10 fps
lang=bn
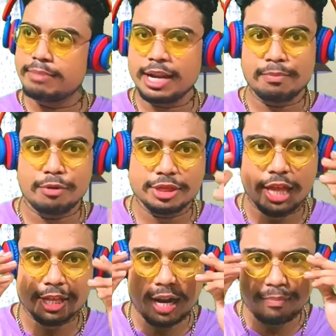মানে
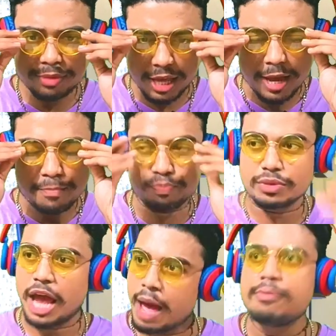বলতেছিলাম যে
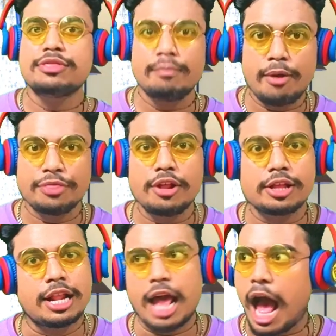আমি তো ভদ্র
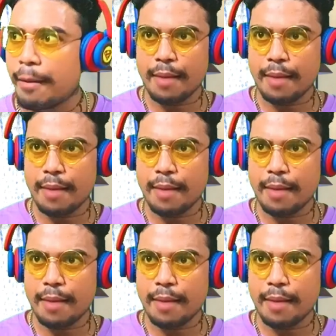ছেলে